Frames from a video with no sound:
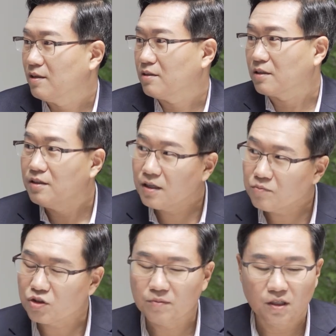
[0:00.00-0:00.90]
자 그
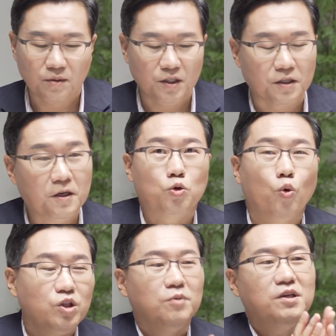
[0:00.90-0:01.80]
얘기는 무슨 말이냐면
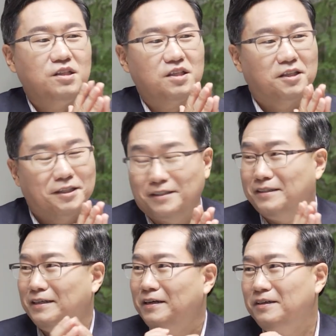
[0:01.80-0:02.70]
돈님이 이제는